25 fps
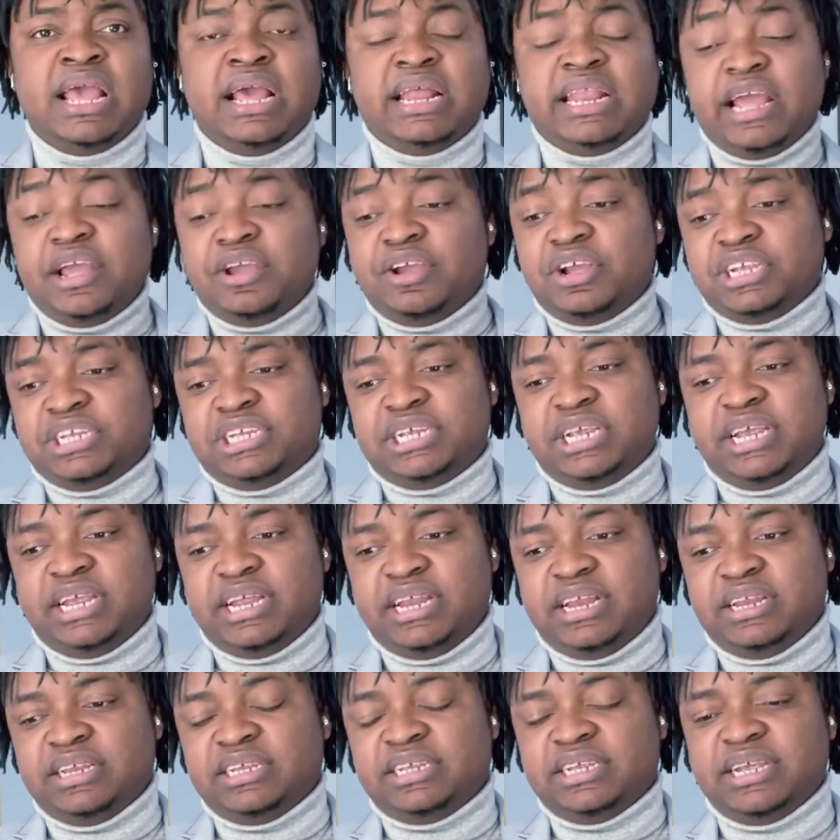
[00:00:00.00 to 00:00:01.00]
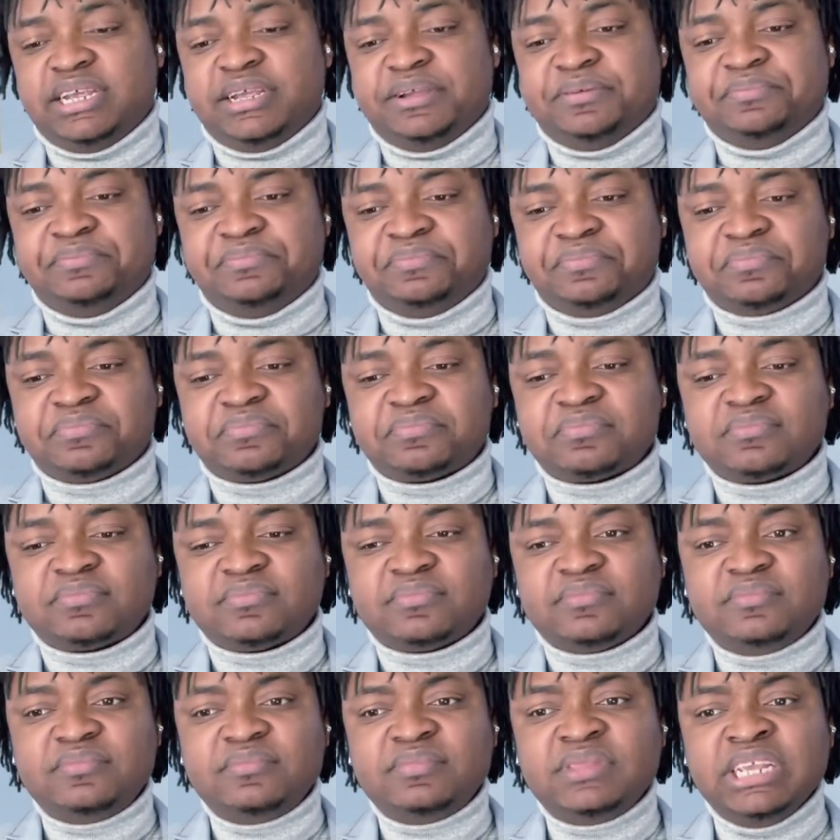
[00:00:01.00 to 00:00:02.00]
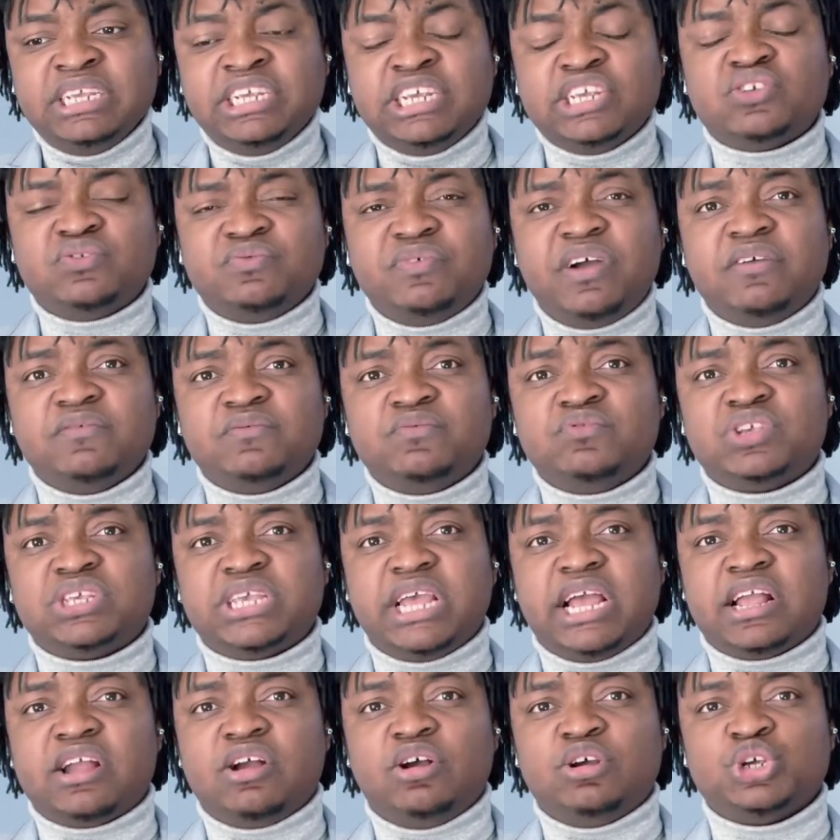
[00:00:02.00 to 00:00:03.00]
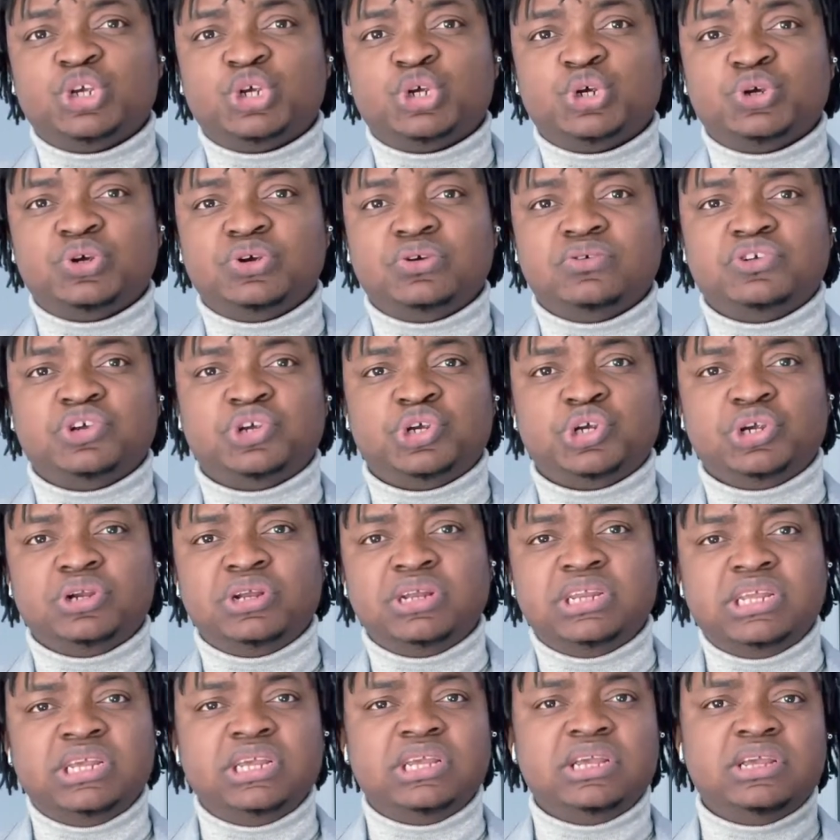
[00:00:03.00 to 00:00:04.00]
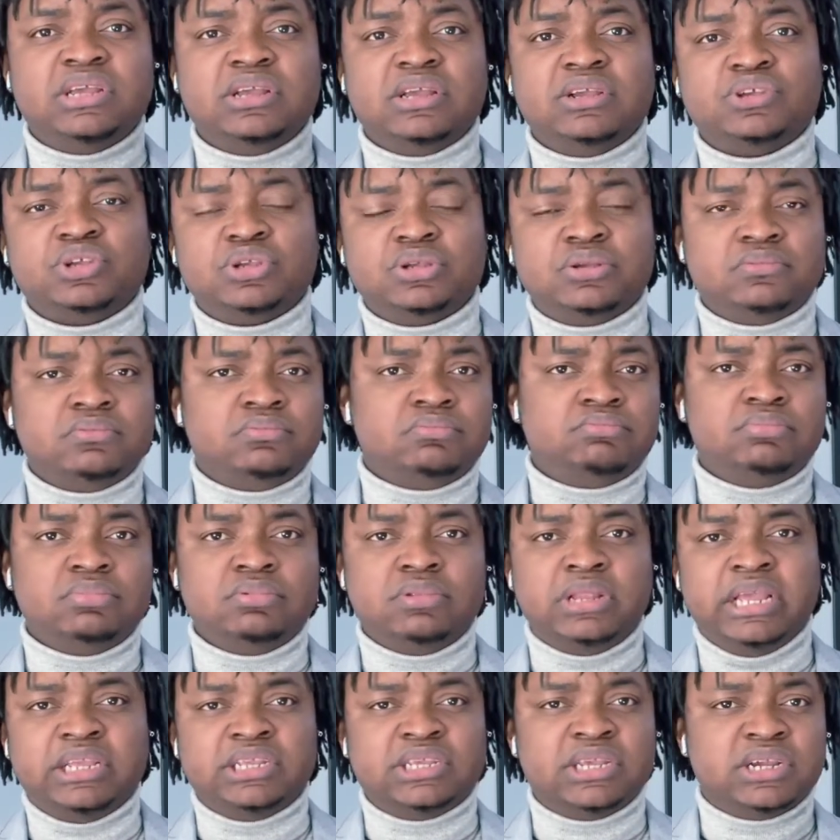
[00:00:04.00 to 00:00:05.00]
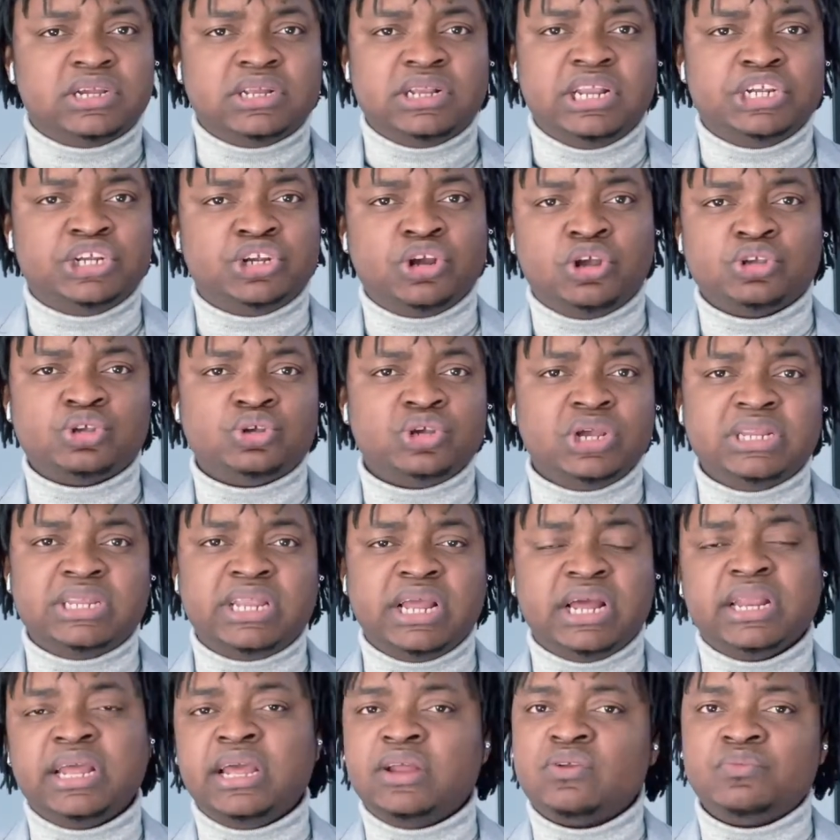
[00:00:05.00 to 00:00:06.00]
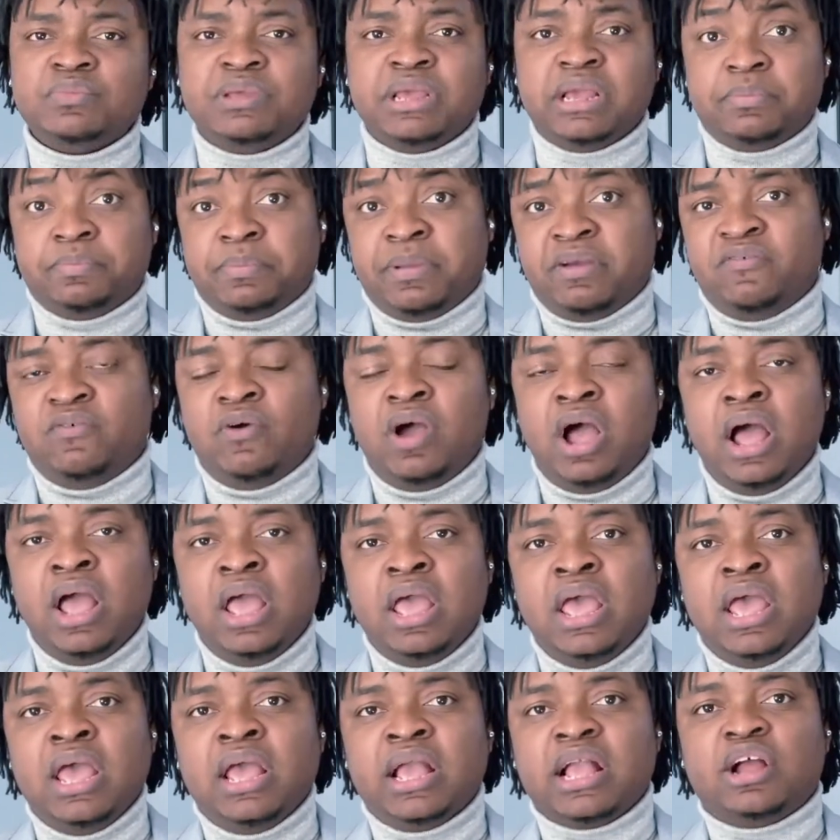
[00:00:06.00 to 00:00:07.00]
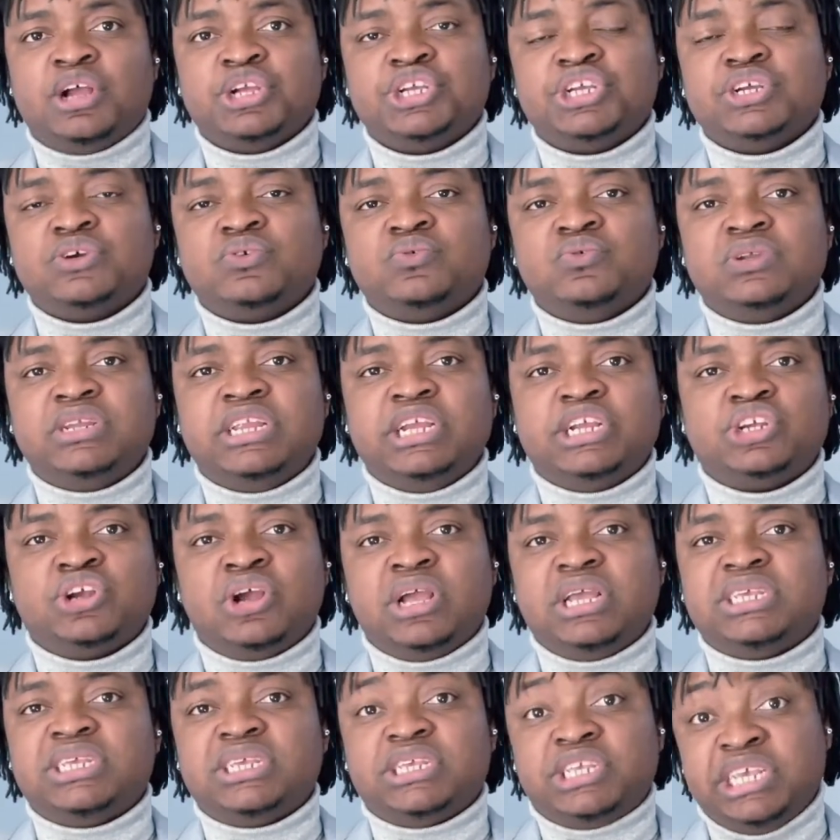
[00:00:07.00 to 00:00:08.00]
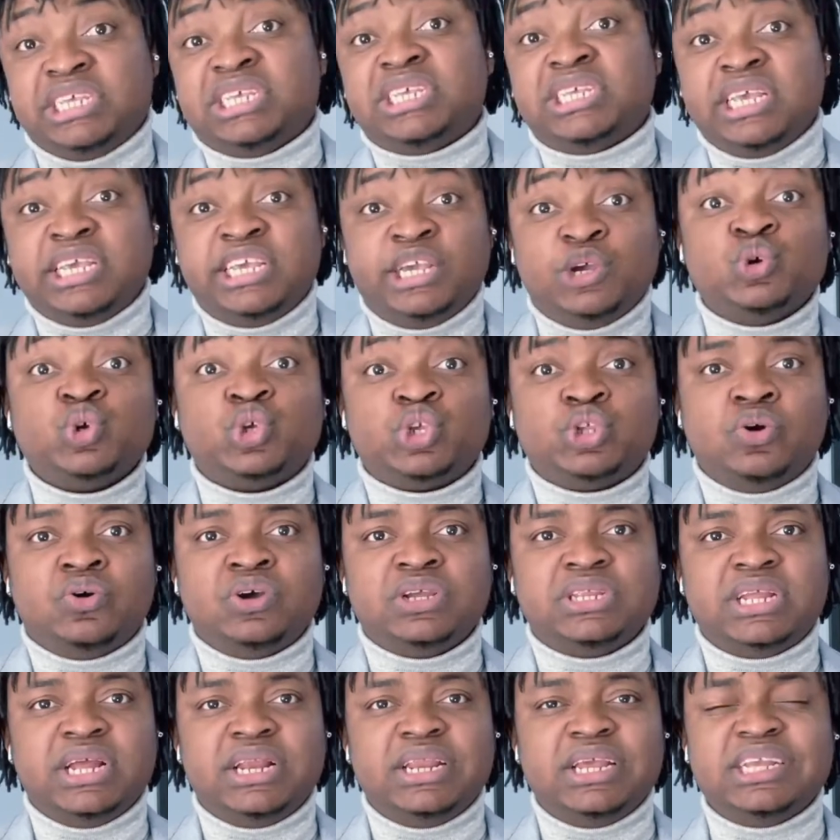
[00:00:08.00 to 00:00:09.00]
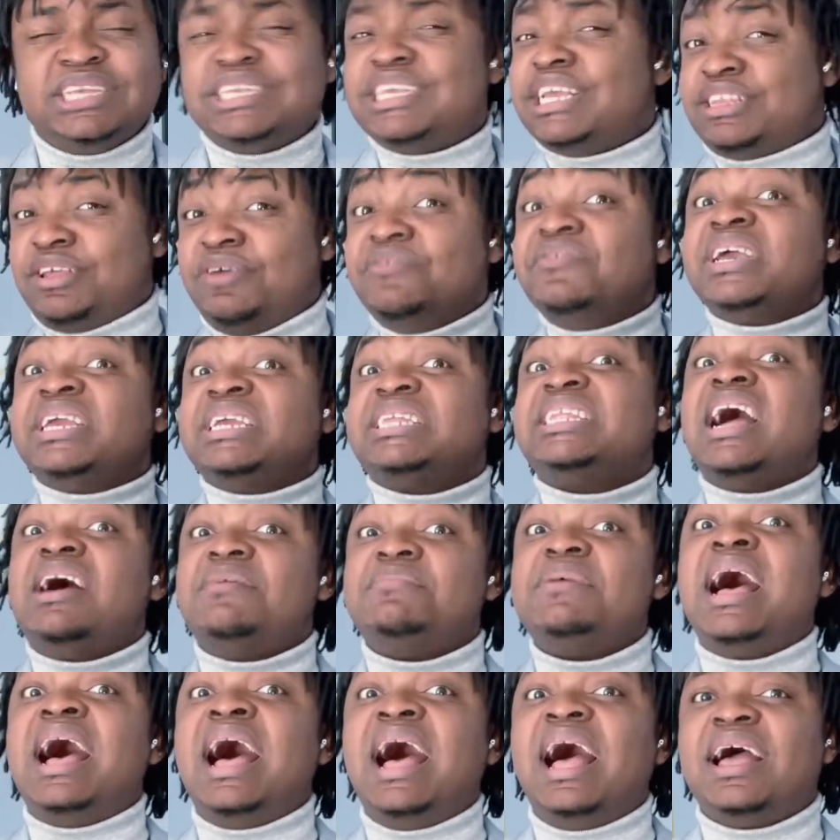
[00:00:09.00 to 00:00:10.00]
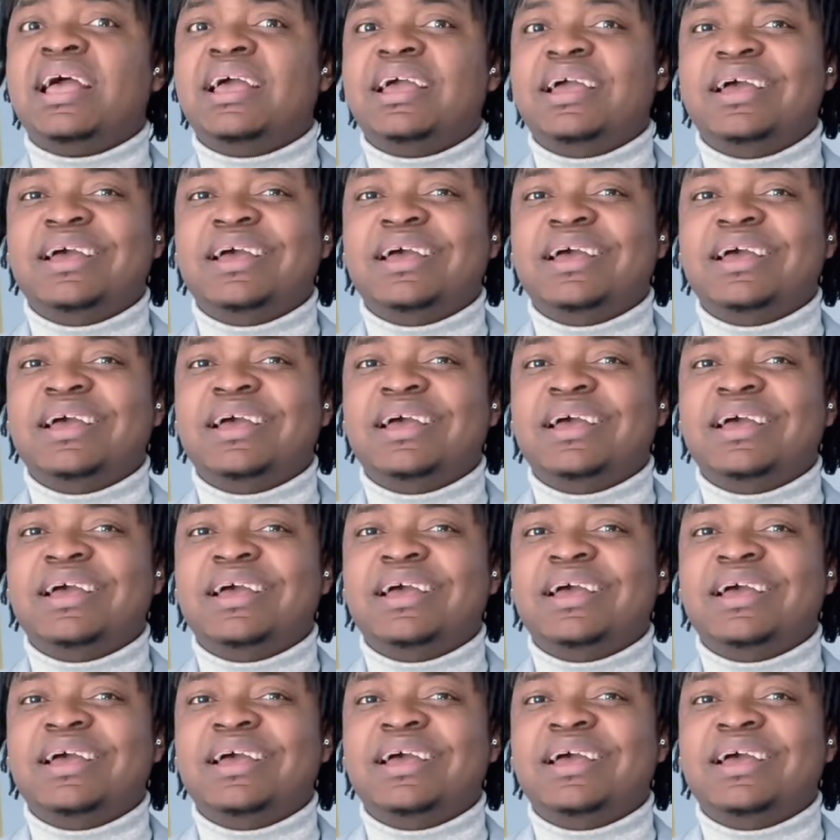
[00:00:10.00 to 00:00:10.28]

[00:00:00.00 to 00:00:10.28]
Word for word: D'ailleurs, j'ai souvent vu ça quand je, lis les, gens sur Internet ou bien parfois quand j'écoute des gens essayer au storytelling. C'est un véritable art, hein.